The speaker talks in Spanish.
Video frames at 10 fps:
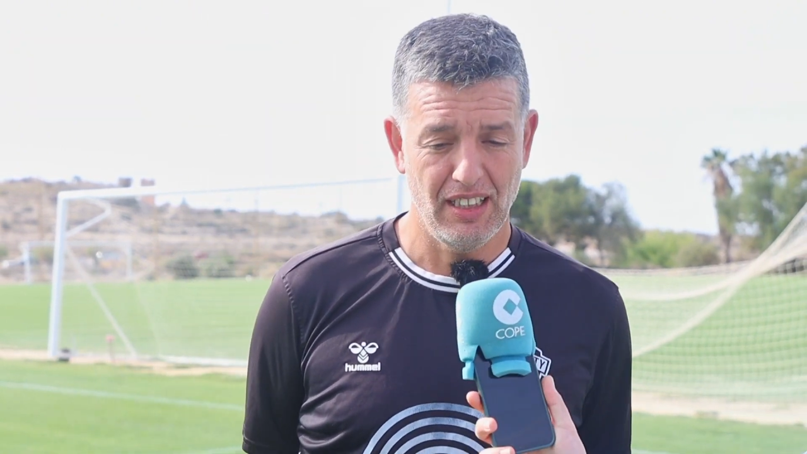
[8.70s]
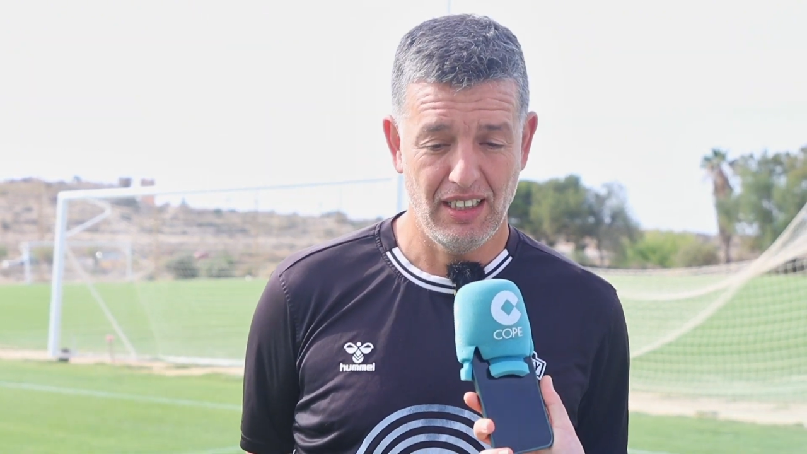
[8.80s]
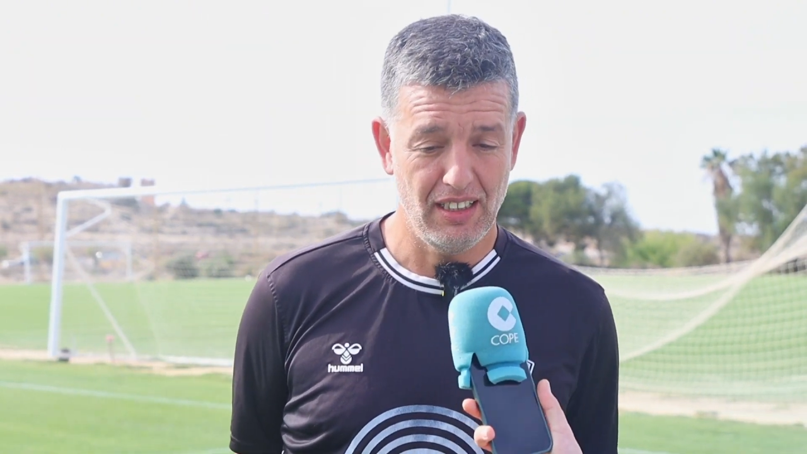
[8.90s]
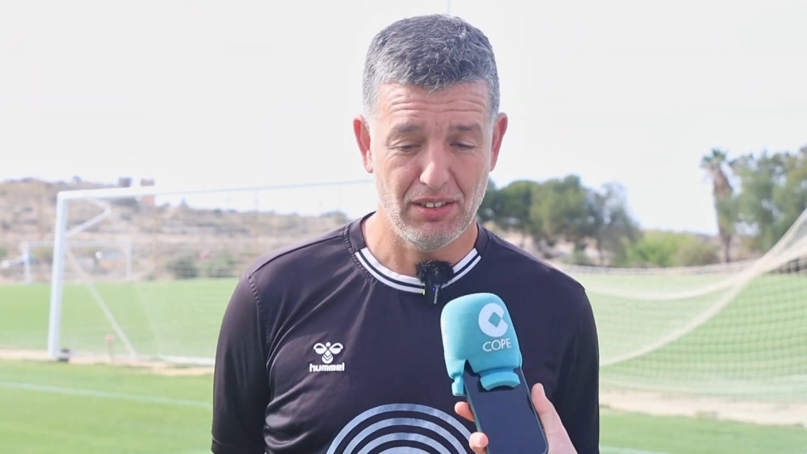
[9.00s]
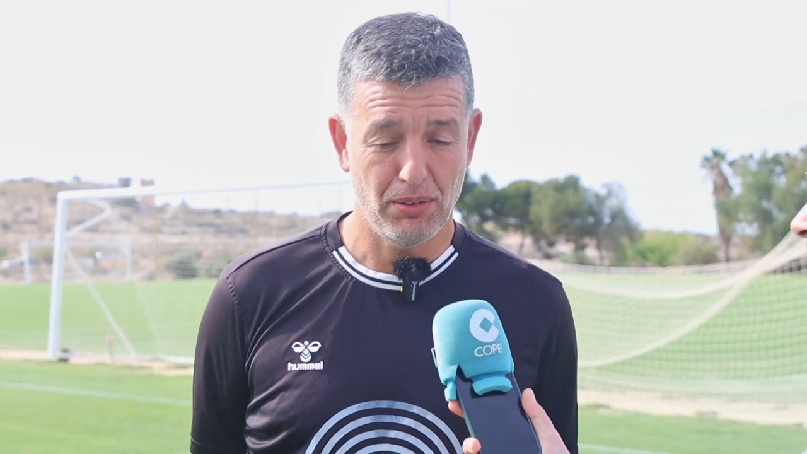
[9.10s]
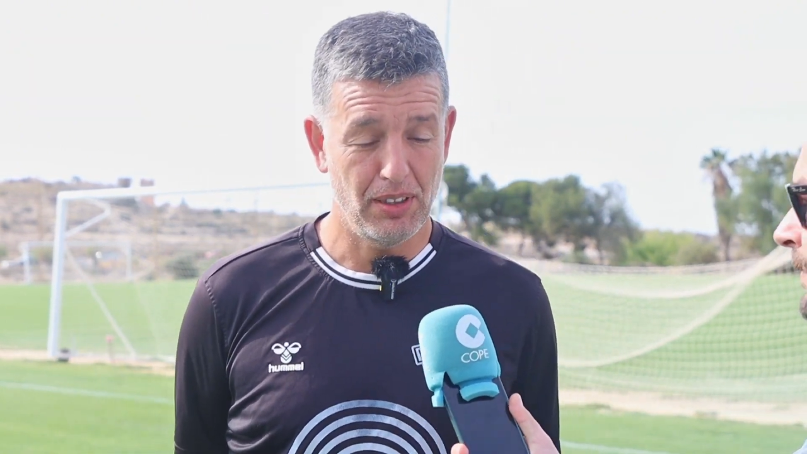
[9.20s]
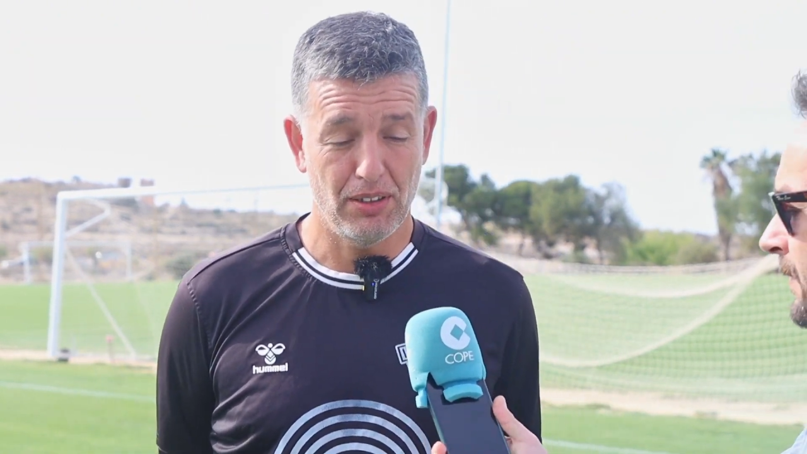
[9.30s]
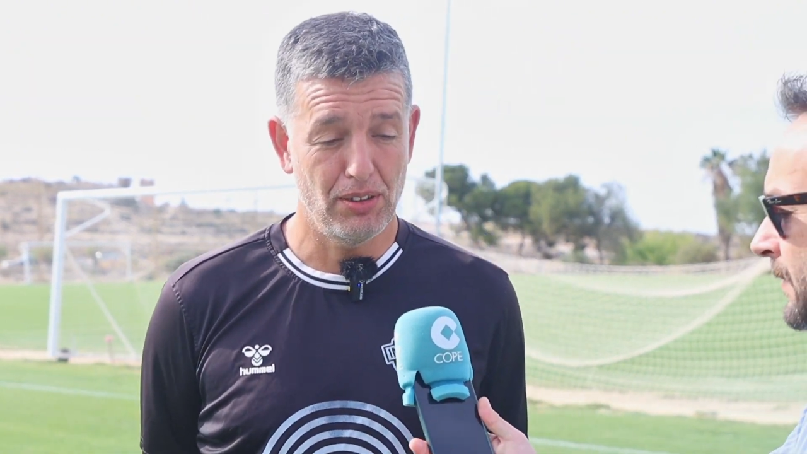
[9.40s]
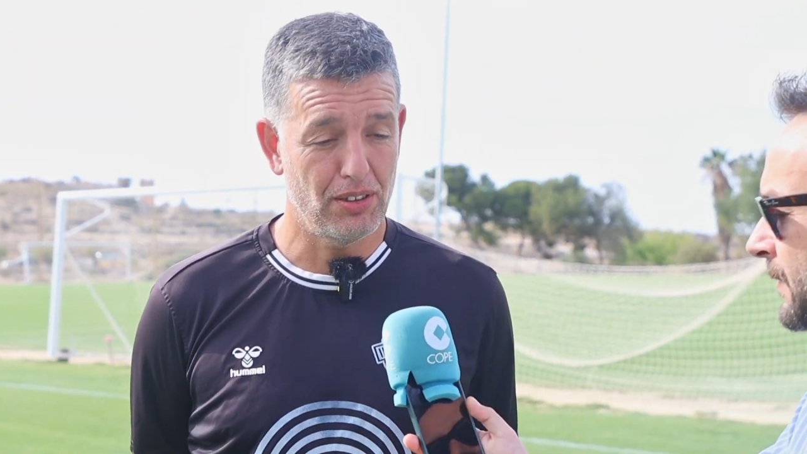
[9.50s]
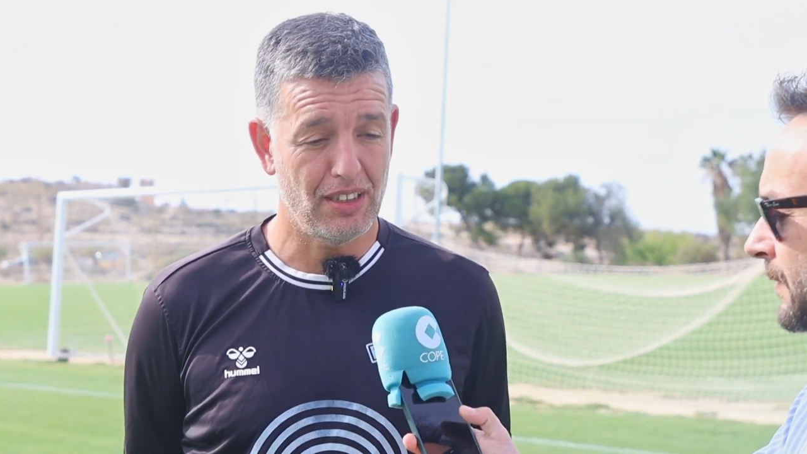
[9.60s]
Eh, sobre
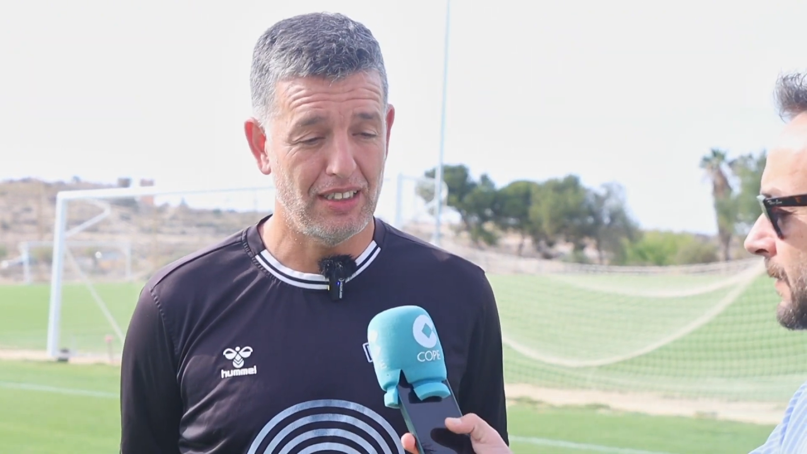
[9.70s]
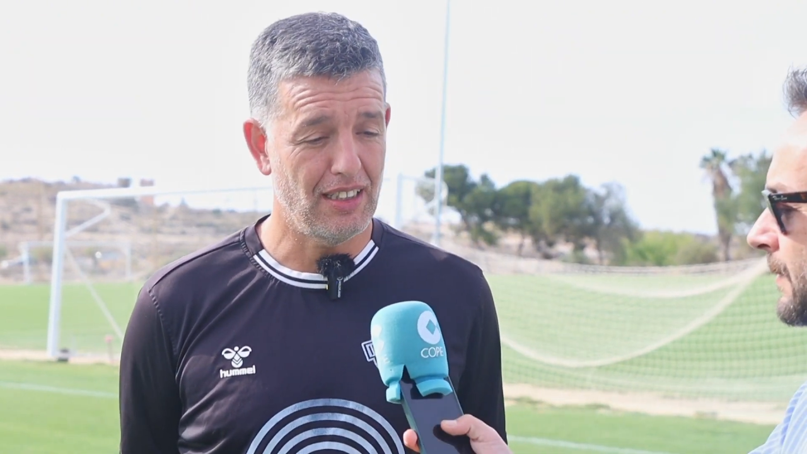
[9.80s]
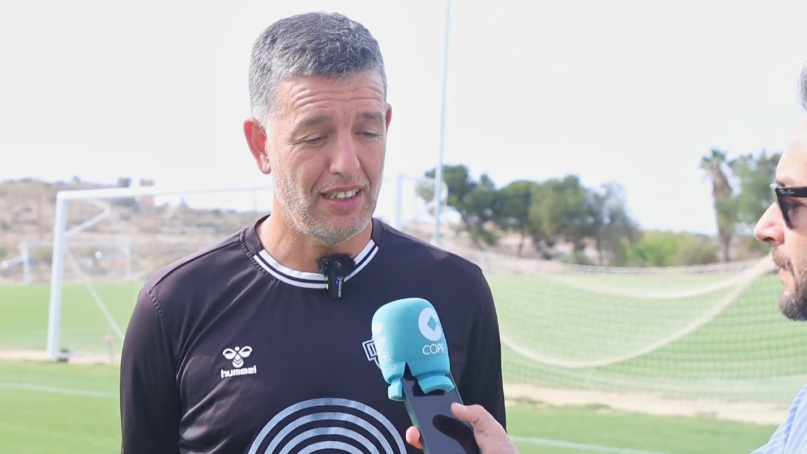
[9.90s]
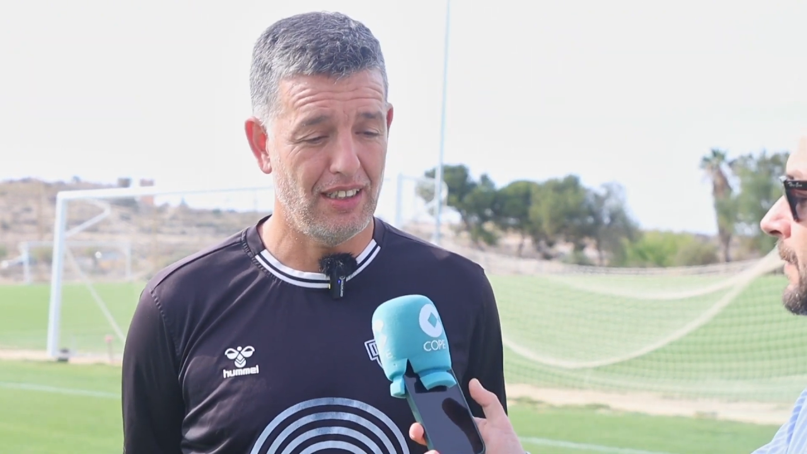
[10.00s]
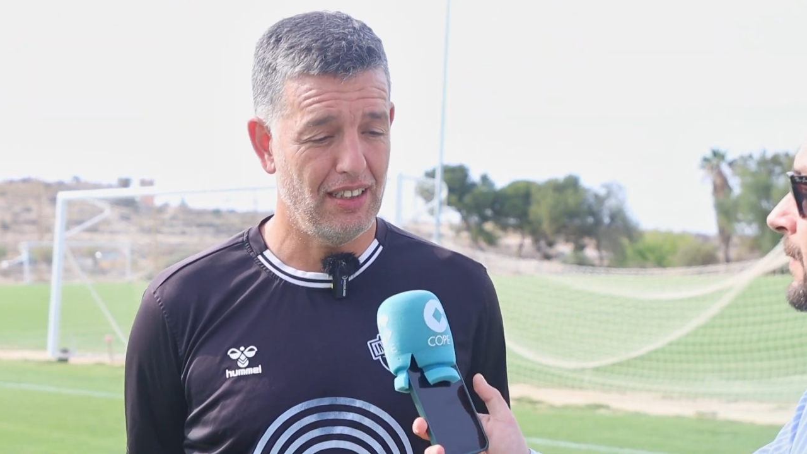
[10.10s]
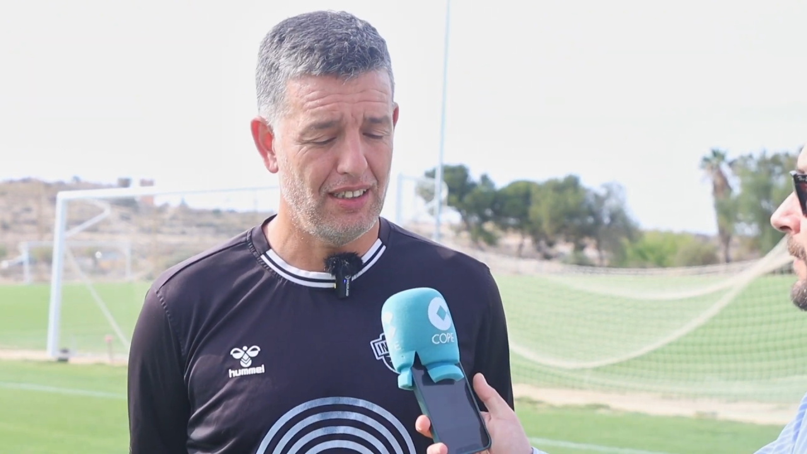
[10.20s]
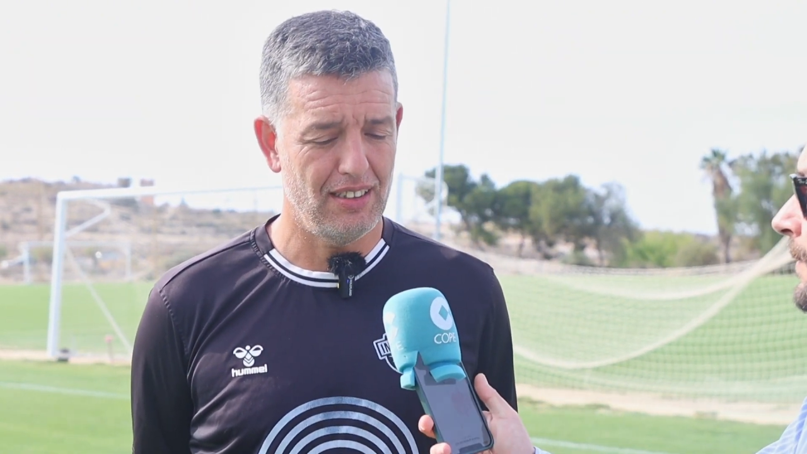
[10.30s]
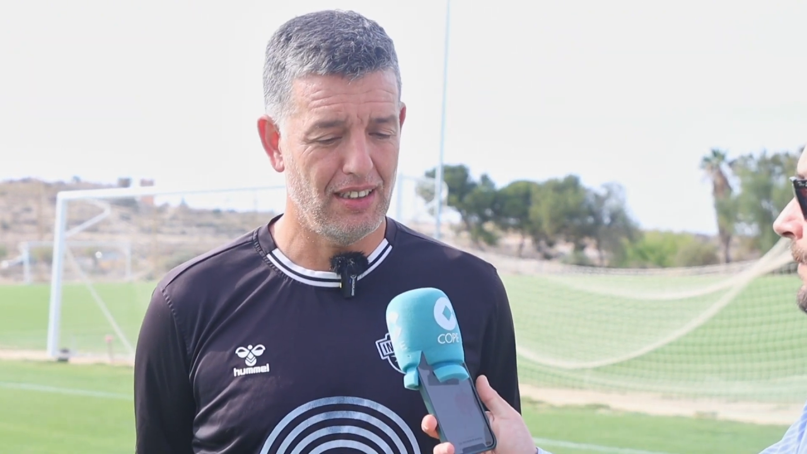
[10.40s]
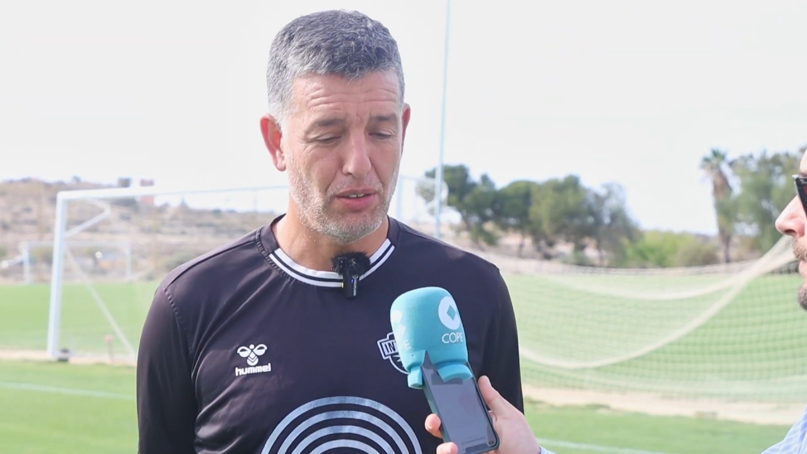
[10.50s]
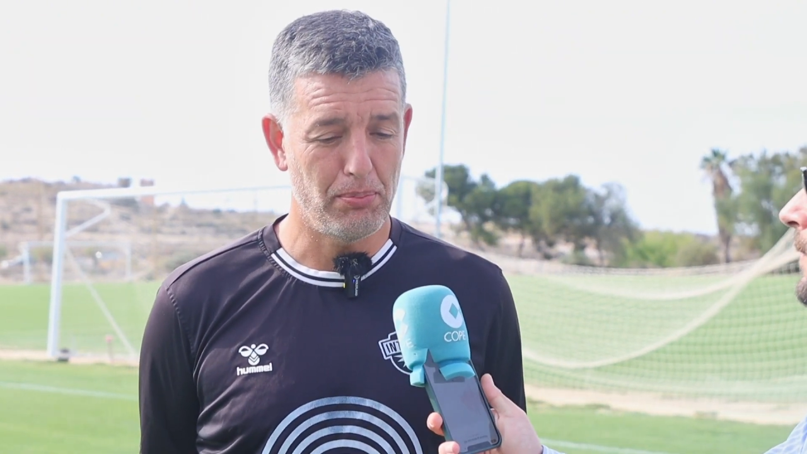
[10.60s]
todo tratar
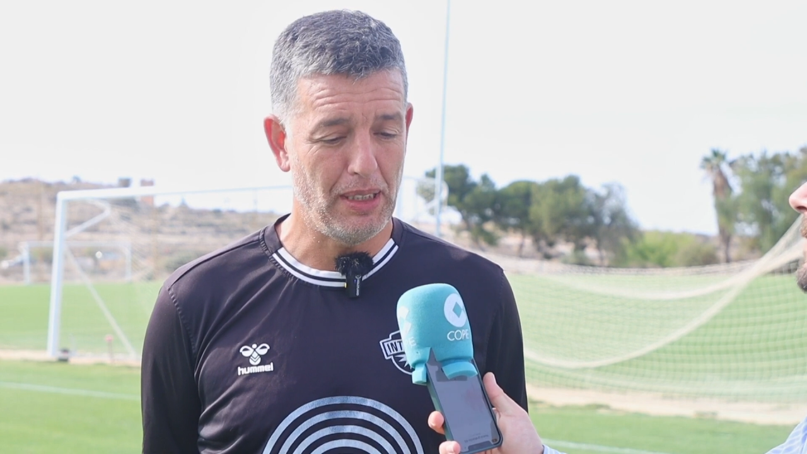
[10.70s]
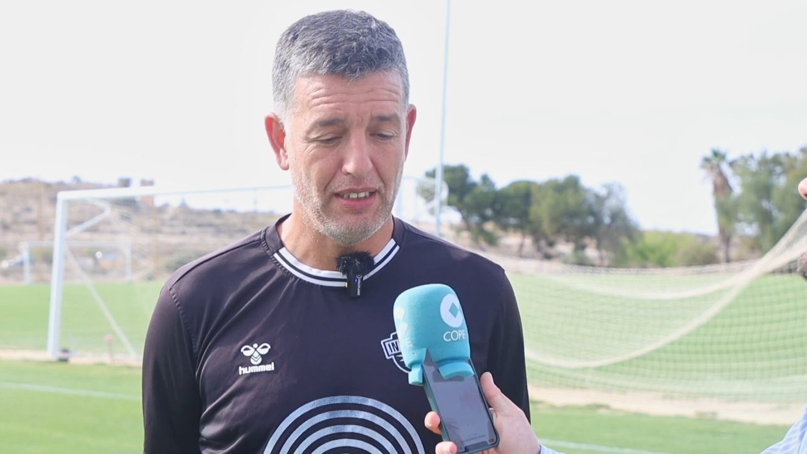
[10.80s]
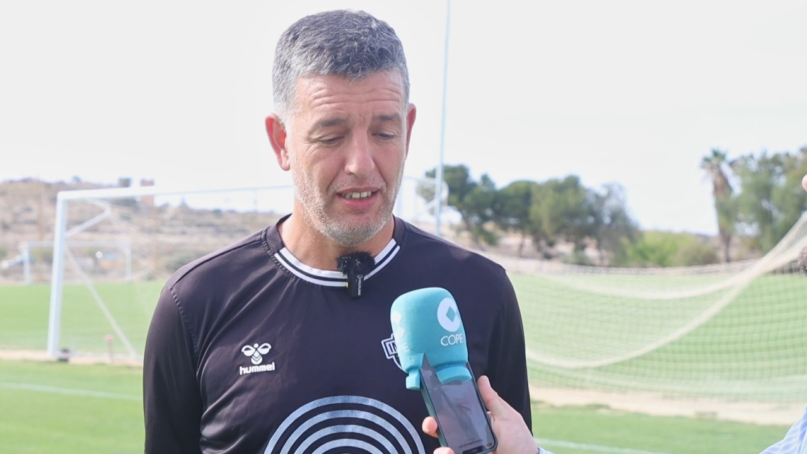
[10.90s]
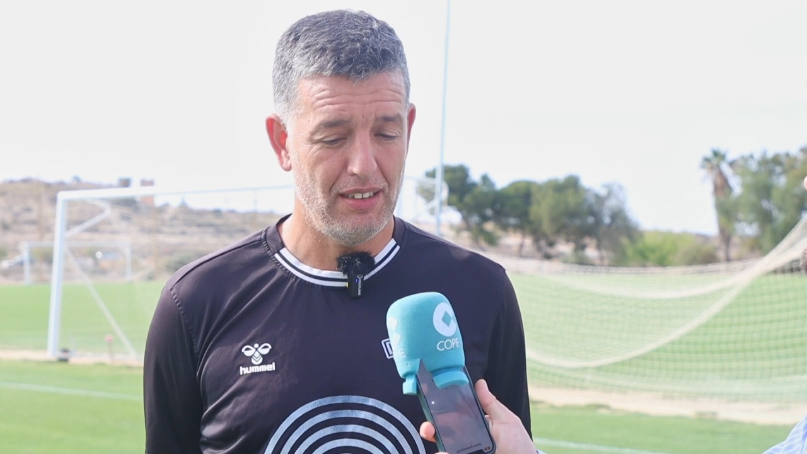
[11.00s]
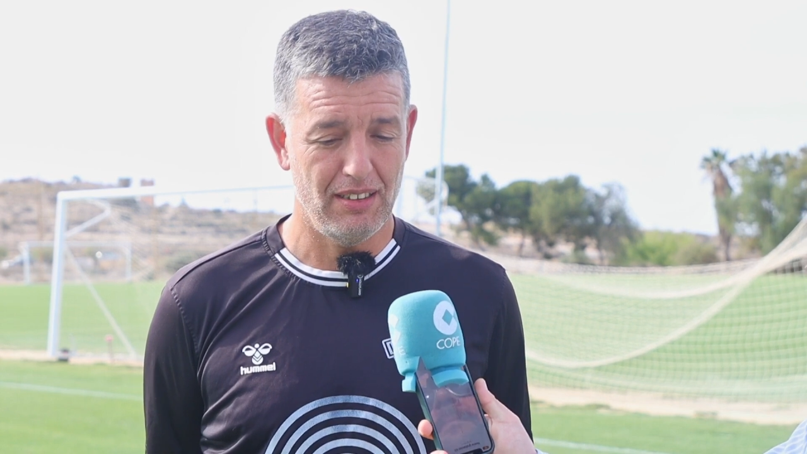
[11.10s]
de, competir,